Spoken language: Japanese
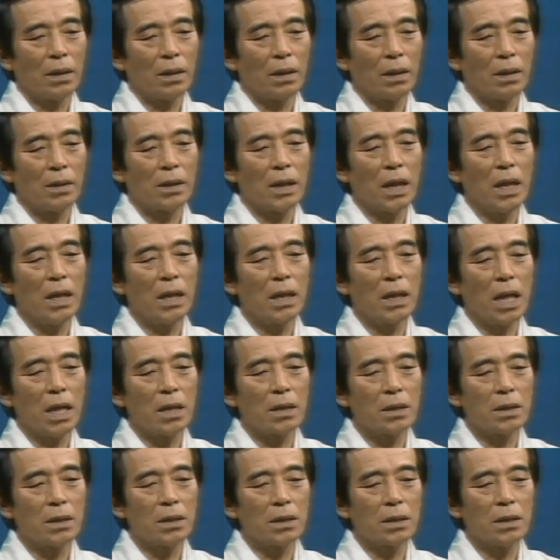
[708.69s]
うん、生
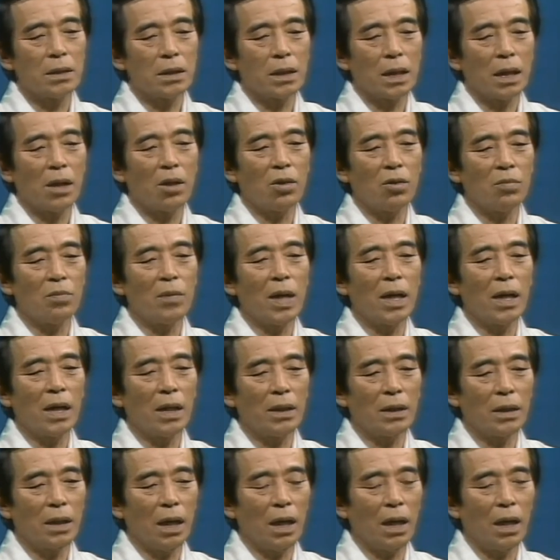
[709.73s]
活から生ま
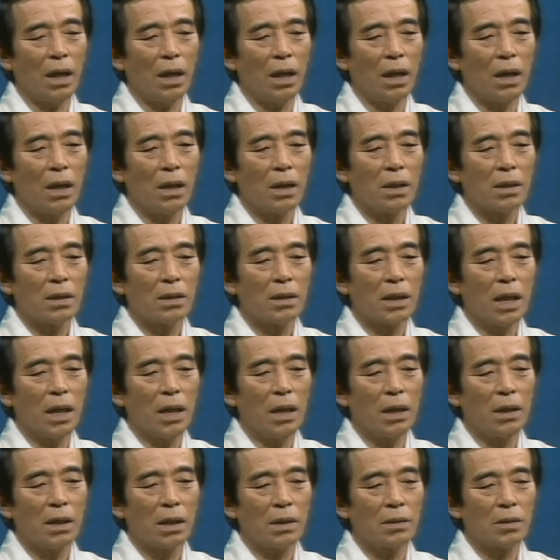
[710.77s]
れて
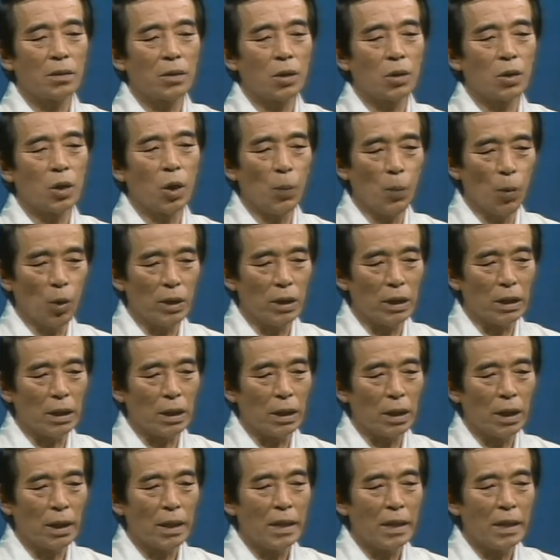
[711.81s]
生活とともに、